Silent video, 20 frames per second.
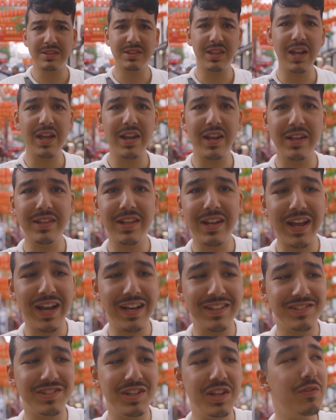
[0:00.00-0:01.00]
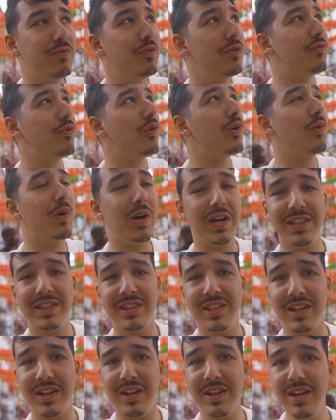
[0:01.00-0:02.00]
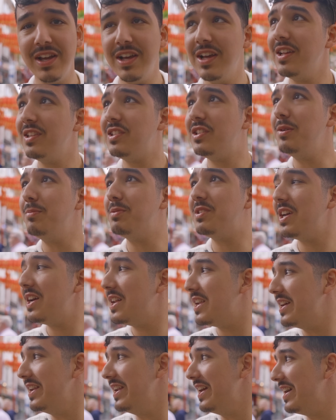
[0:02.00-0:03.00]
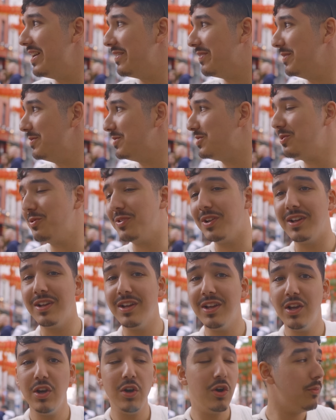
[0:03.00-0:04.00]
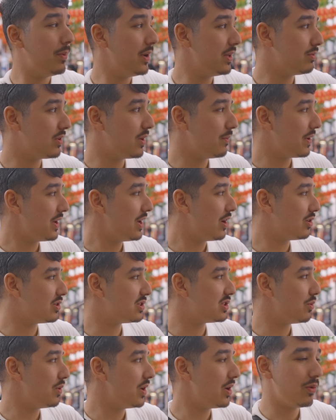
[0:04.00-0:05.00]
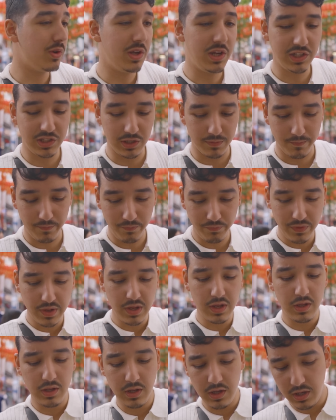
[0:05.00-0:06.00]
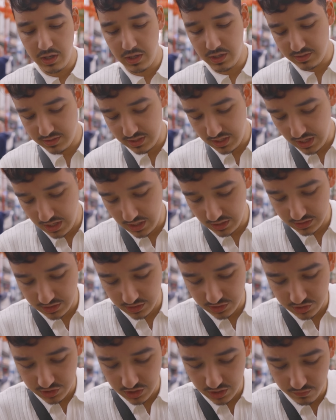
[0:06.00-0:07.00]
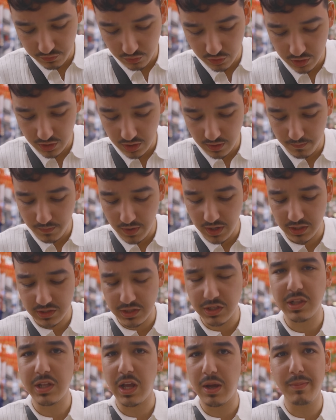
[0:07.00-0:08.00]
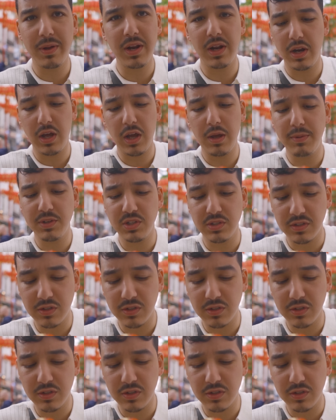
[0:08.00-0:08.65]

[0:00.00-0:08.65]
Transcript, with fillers: الدراري انا راح التليفون فوق واحد التمثال هنايا فهمتوني وبنادم كيبغي ياخذ تصويره وكيحشم انا صراحه حطيت التليفون هنا آه، حطيت الكاميرا انا غير باش